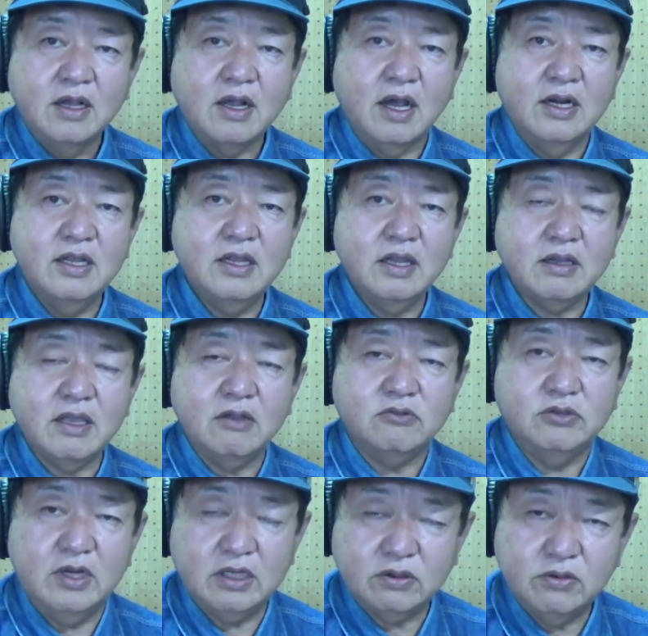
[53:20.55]
金だけ
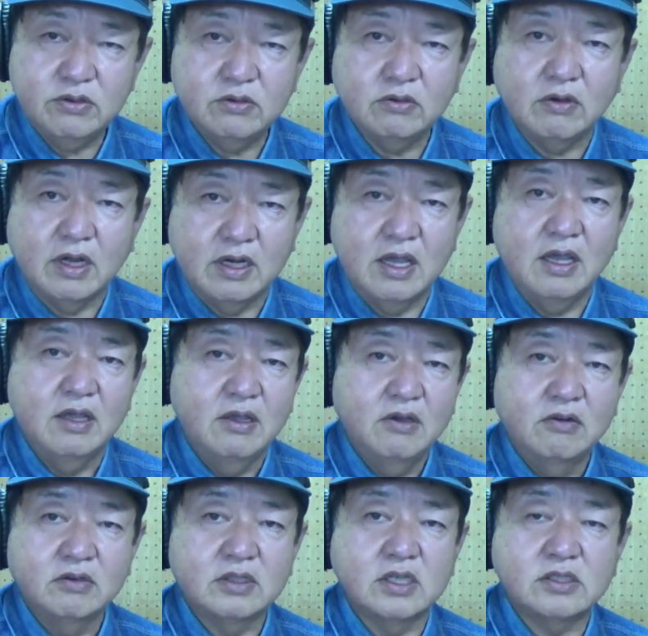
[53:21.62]
くれというのはね、
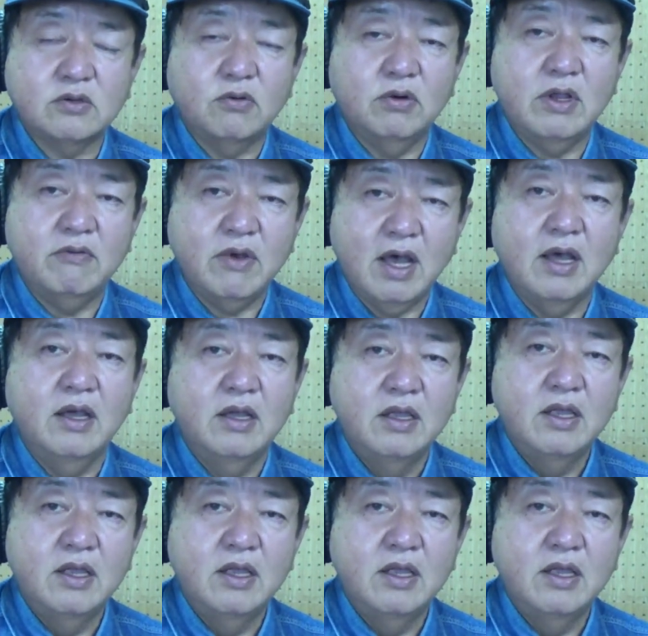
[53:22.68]
私これは、